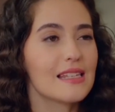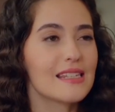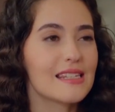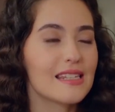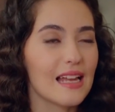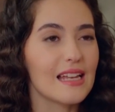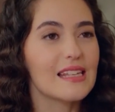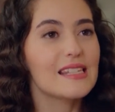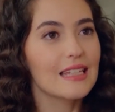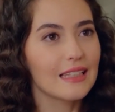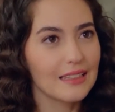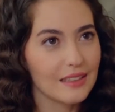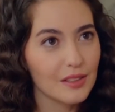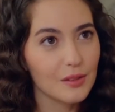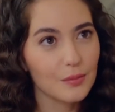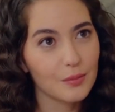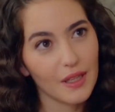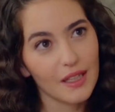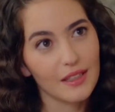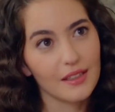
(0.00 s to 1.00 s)
Sen
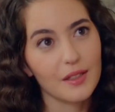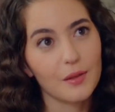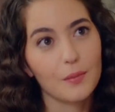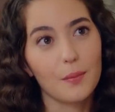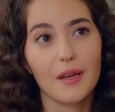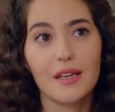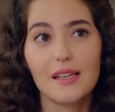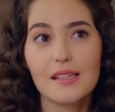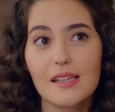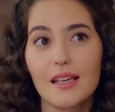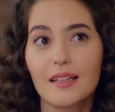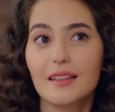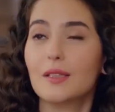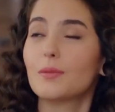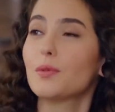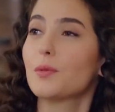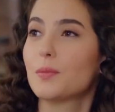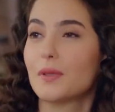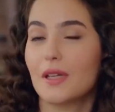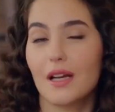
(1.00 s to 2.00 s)
sanırım kendini beyaz
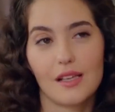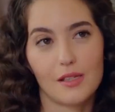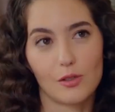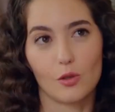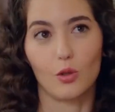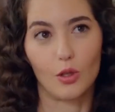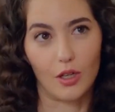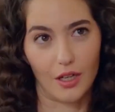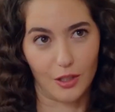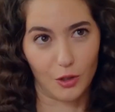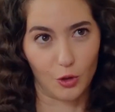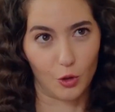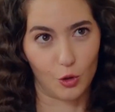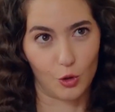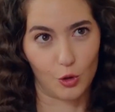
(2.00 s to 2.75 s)
atlı bir prens olarak